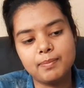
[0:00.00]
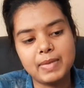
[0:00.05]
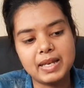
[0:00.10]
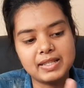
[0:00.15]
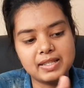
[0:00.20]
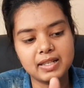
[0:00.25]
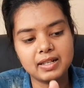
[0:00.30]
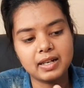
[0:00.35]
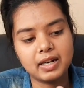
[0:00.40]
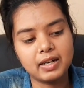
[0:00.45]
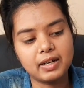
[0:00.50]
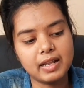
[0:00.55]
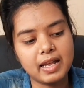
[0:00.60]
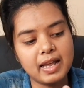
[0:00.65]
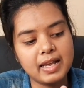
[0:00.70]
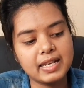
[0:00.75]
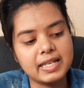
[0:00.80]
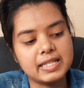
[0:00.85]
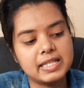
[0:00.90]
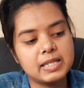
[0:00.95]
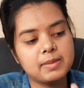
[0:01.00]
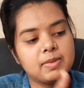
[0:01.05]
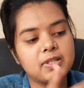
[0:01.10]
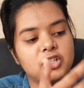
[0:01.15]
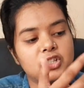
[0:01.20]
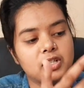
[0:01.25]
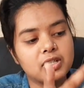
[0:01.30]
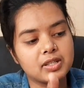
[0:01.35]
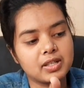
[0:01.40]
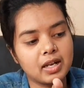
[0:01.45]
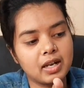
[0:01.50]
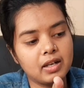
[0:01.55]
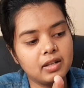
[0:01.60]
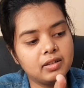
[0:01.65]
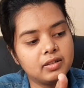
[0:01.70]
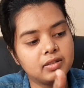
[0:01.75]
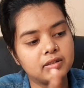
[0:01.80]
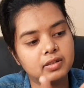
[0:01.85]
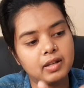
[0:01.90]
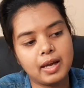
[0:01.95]
मेज़र करना है किसी भी चीज़ का
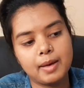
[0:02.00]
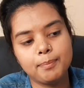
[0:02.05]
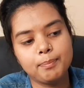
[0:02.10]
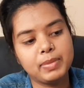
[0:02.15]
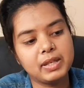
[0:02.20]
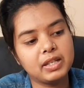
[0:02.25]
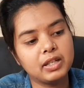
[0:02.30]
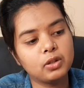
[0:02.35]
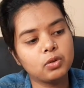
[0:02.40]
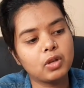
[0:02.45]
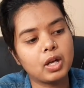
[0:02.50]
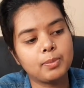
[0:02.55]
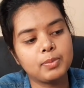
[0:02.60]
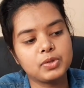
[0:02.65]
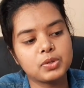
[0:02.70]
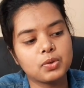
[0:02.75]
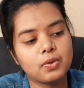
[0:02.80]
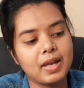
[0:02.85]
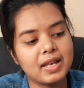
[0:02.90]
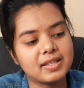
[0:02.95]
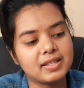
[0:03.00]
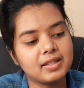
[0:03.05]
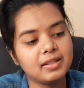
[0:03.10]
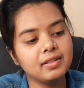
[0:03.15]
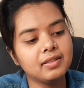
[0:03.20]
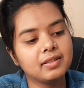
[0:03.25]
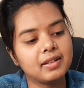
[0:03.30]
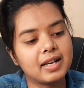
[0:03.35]
एम्पियर तो आप इसको ऐसे